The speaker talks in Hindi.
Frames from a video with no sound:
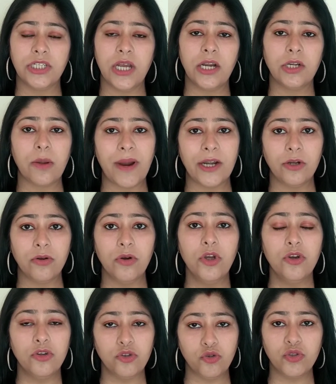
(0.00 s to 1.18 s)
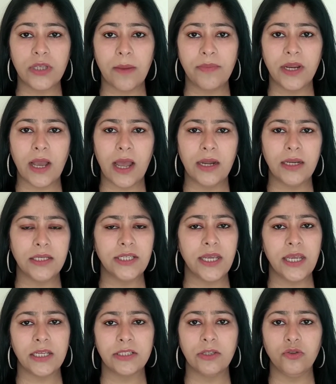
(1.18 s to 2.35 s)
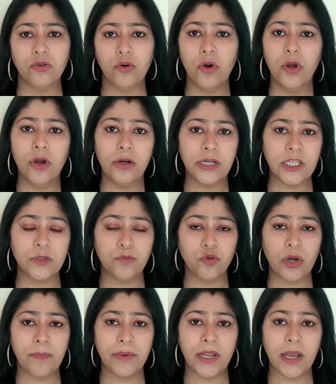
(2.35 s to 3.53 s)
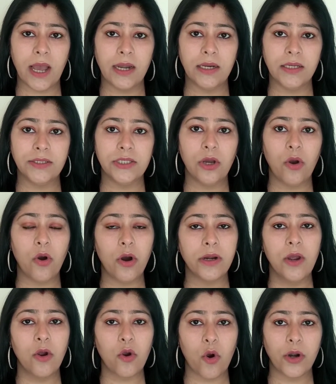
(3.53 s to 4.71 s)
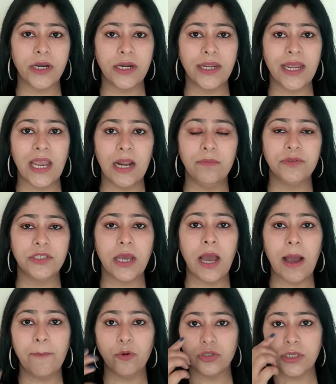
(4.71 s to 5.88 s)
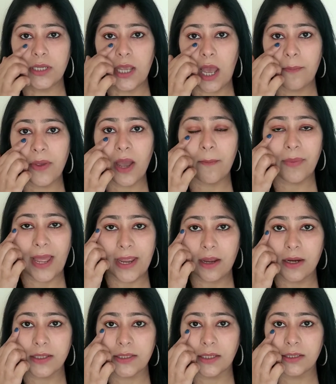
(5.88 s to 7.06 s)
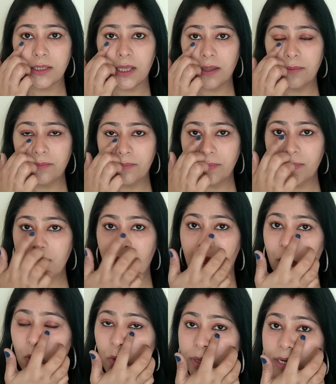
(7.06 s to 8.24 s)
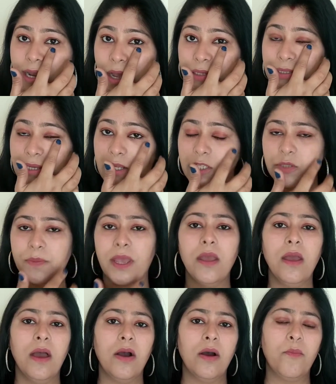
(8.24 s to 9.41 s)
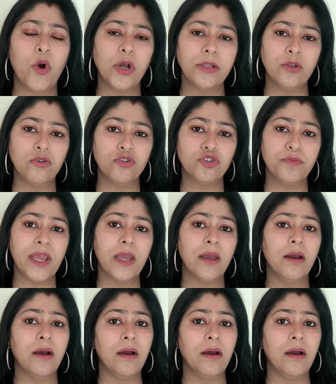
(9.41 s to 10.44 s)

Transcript: हैं जी हाँ टमाटो जूस आप निकाल लीजिए एक से दो टीस्पून आप निकाल लीजिए और कॉटन के हेल्प से आप उसे यहाँ पे अप्लाई कर सकते हैं आंखों के डार्क सर्कल्स में और बहुत लोग उसमें